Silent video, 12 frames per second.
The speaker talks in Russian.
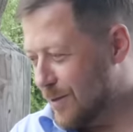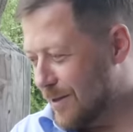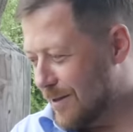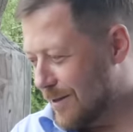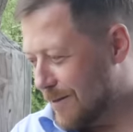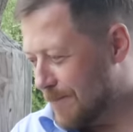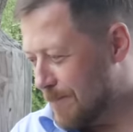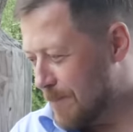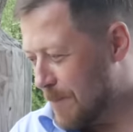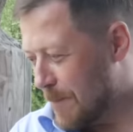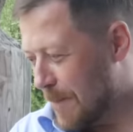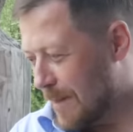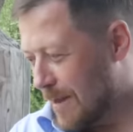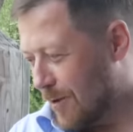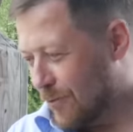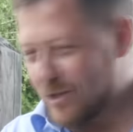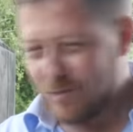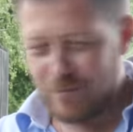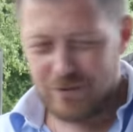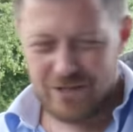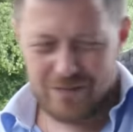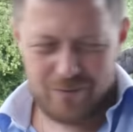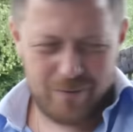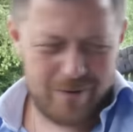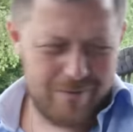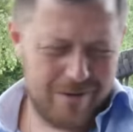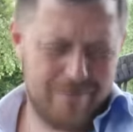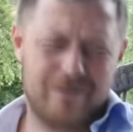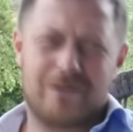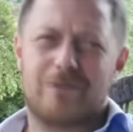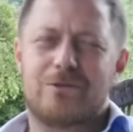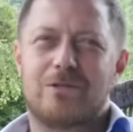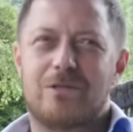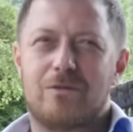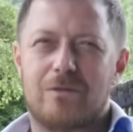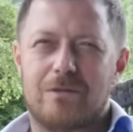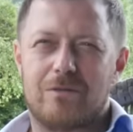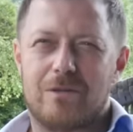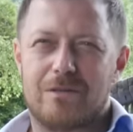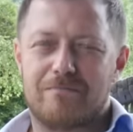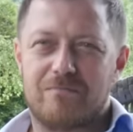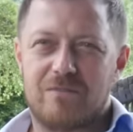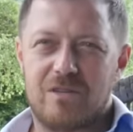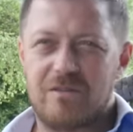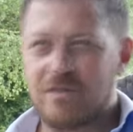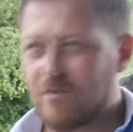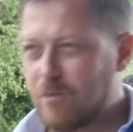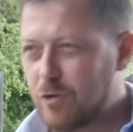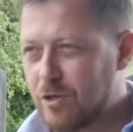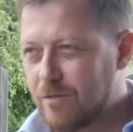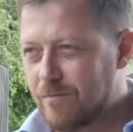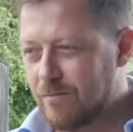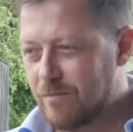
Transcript: дело... У нас же сейчас вот проблема такая очень серьезная. У нас телевизор включишь,